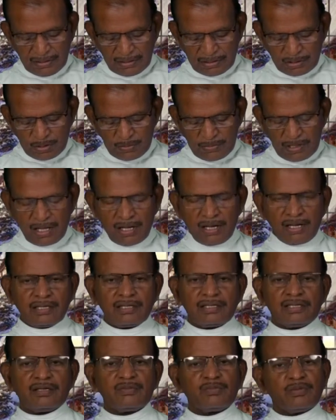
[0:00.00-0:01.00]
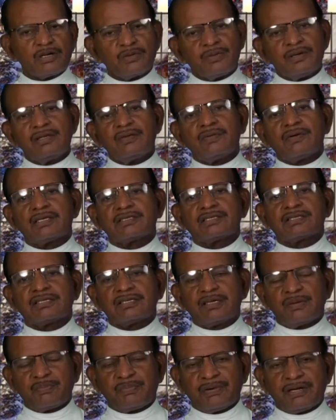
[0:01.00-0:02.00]
திருமண அறிக்கை மறுபடியும்
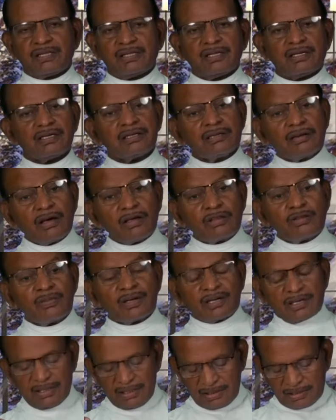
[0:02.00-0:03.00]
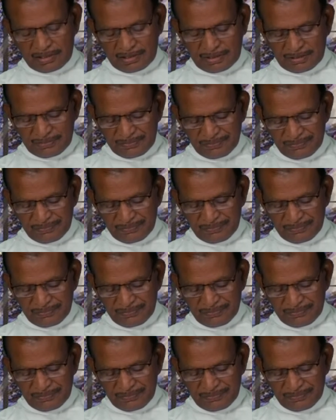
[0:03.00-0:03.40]
வாசிக்கப்படுகிற ரெண்டாவது மகனுக்கு